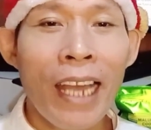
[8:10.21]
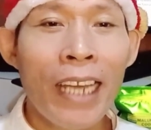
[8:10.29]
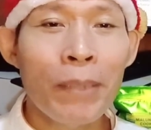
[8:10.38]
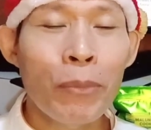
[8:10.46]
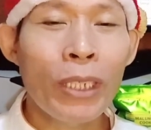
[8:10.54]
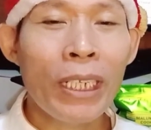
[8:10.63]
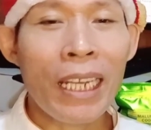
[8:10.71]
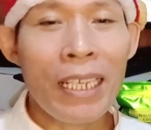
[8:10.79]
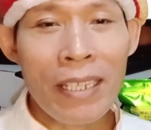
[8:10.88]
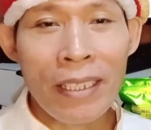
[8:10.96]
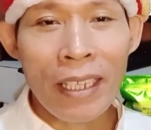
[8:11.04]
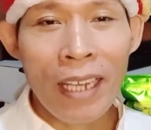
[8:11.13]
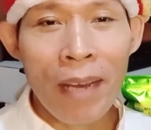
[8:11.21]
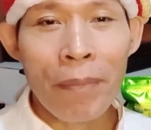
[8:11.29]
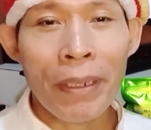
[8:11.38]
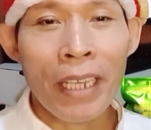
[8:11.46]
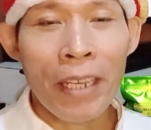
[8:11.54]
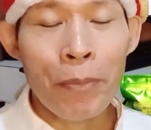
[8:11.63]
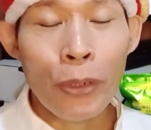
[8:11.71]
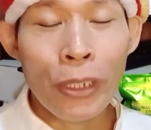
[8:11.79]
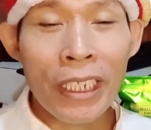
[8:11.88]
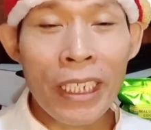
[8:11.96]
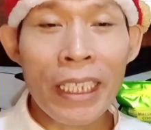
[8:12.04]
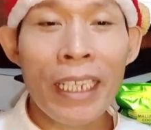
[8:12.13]
lahat po ng klaseng tinapay ay
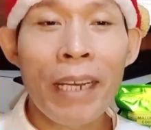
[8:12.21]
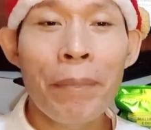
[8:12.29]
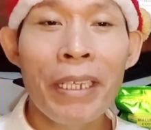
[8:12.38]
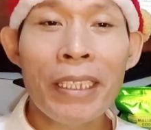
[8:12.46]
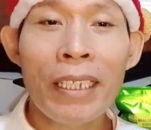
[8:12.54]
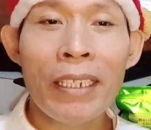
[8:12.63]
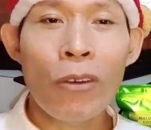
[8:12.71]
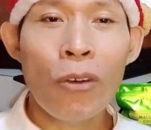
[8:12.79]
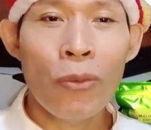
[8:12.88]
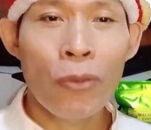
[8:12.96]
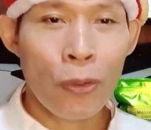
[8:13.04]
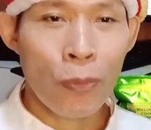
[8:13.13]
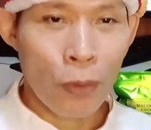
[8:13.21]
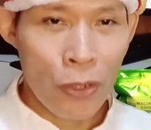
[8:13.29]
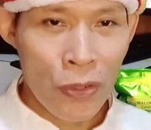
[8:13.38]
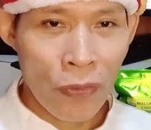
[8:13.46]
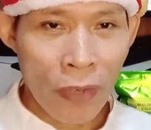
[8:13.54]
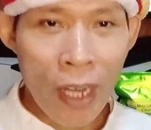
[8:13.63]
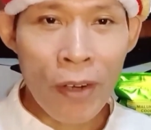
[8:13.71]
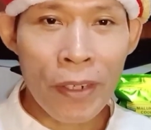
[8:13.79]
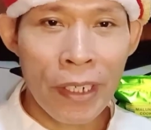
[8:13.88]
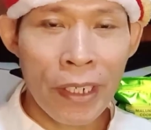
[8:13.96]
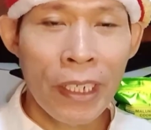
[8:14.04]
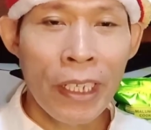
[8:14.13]
pwede natin gamitan ng all-purpose
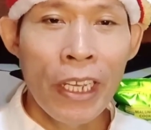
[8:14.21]
flour.